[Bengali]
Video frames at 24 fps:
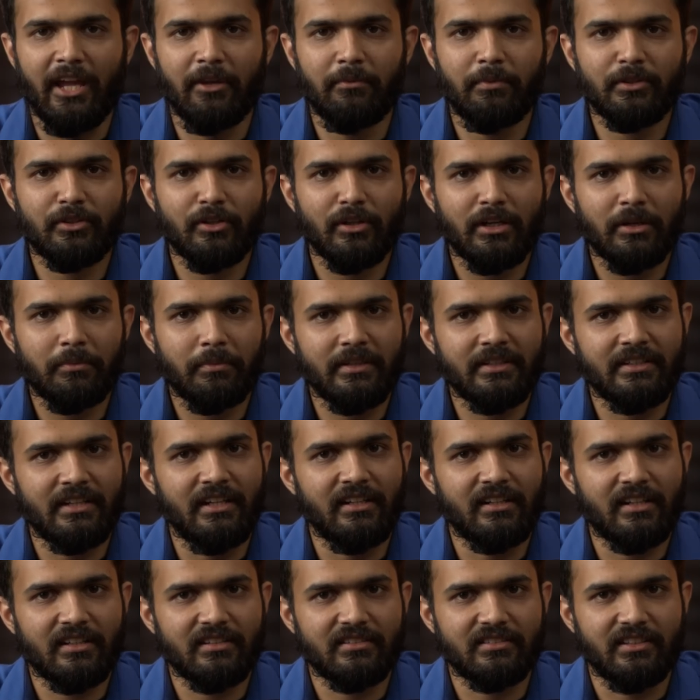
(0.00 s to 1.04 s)
এই বিষয়টা বেশ
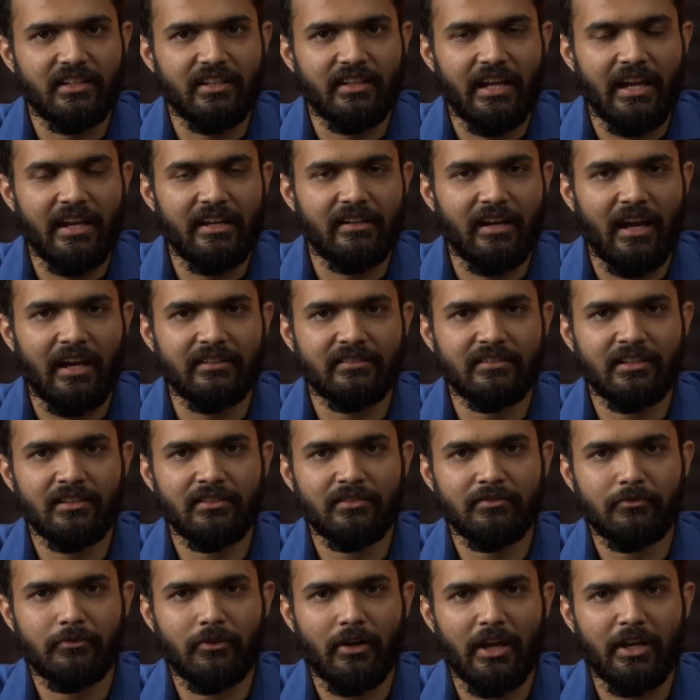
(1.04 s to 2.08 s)
ইন্টারেস্টিং এই রাইজেন
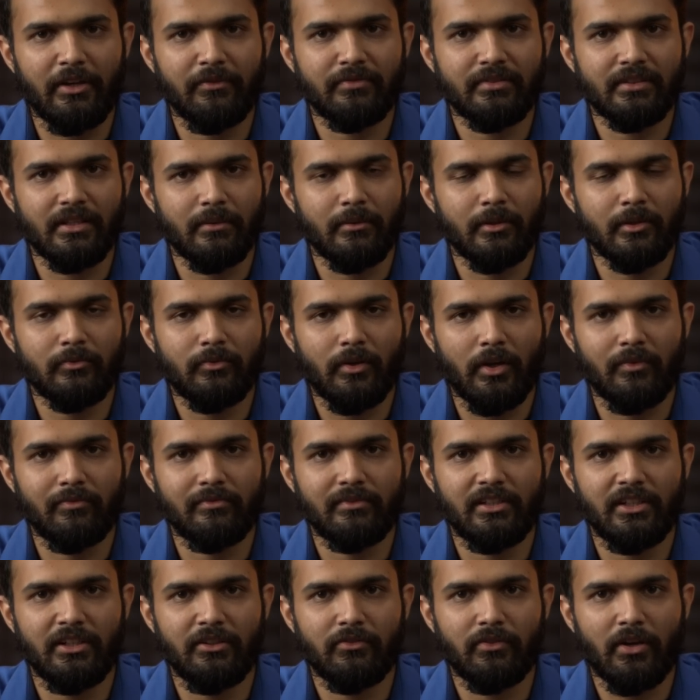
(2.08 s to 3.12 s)
ফাইভ সেভেন ফাইভ
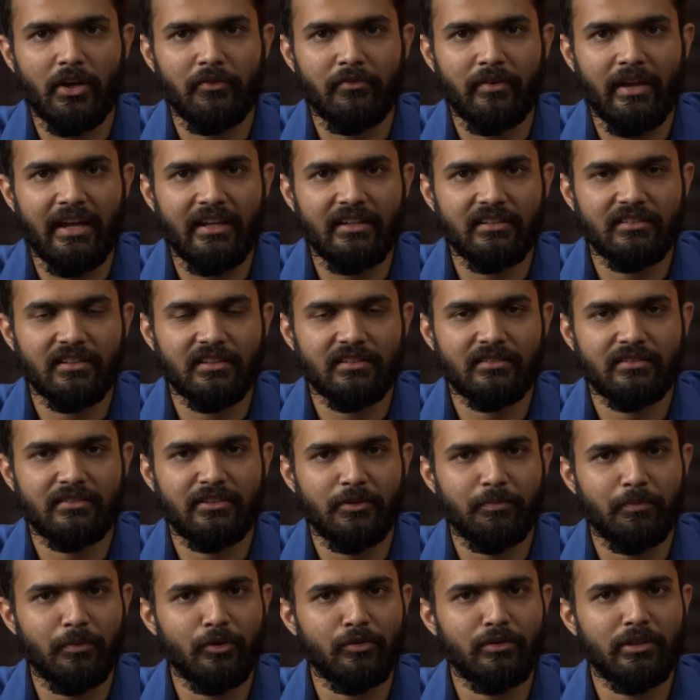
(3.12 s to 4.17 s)
থ্রি ফাইভ এইচএস
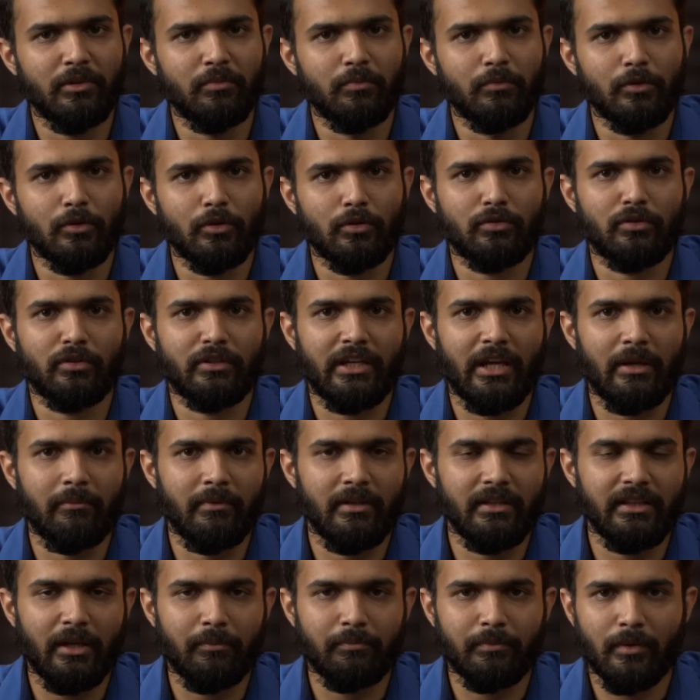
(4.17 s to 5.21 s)
সিপিউটি মূলত গেমিং
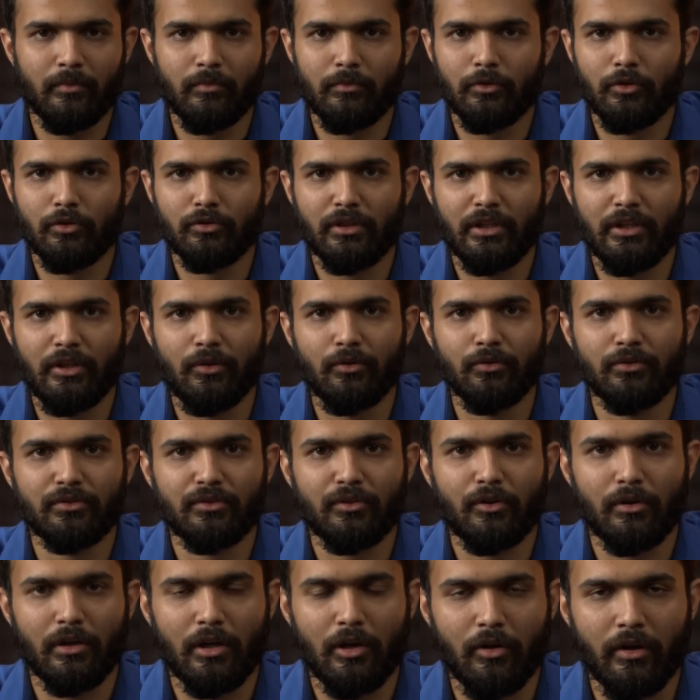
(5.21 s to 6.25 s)
ল্যাপটপগুলোতে ইউজ
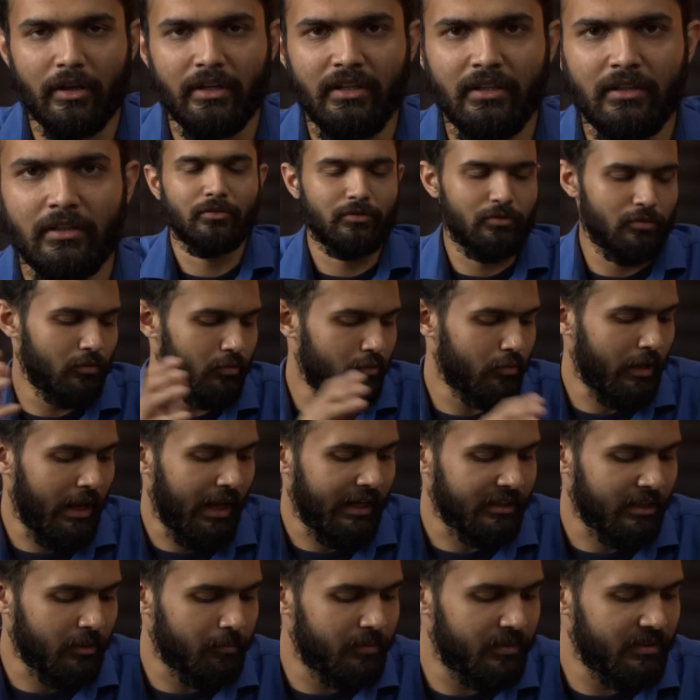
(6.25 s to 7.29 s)
করা হয় সো
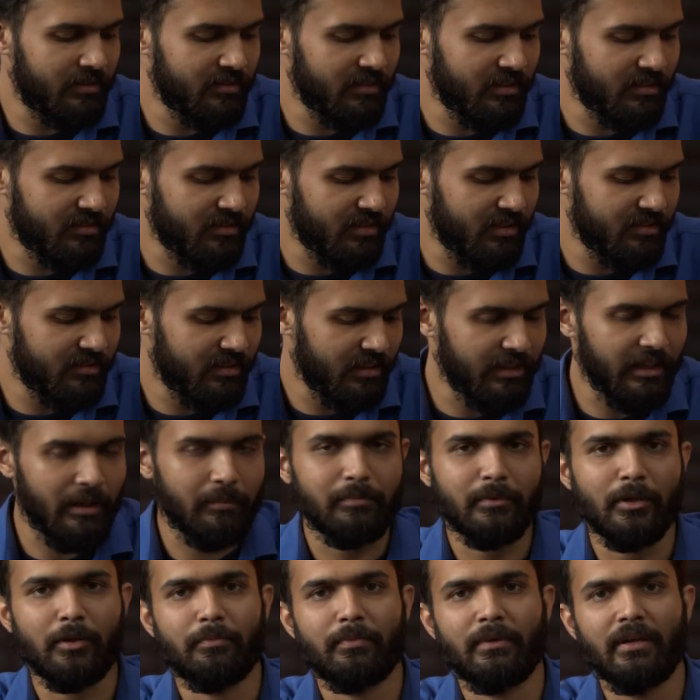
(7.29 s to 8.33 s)
একটা বিজনেস সিরিজের
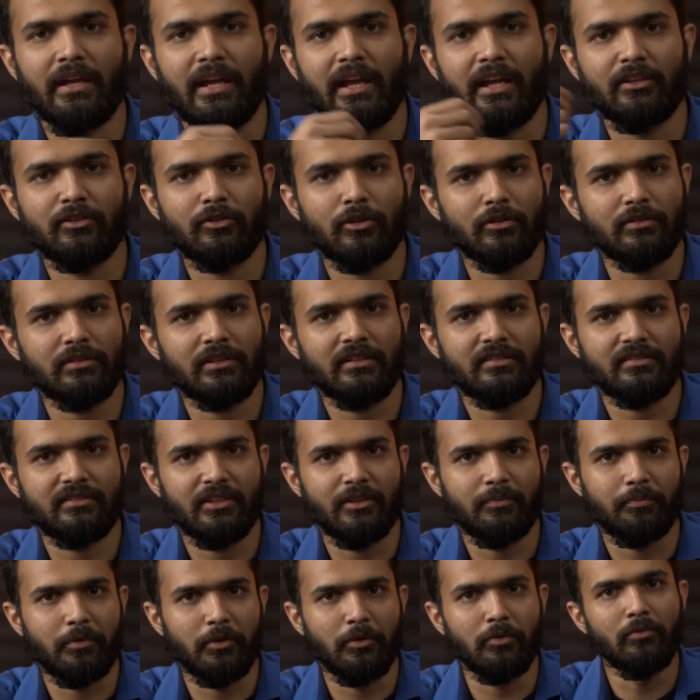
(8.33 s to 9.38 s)
ল্যাপটপে এই ধরনের
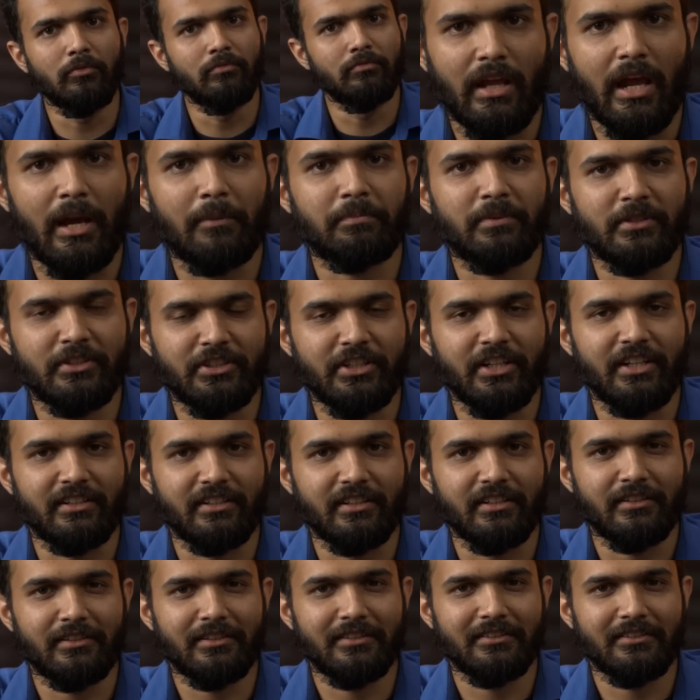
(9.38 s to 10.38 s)
সিপিউ অ্যাপ্রিসিয়েটেড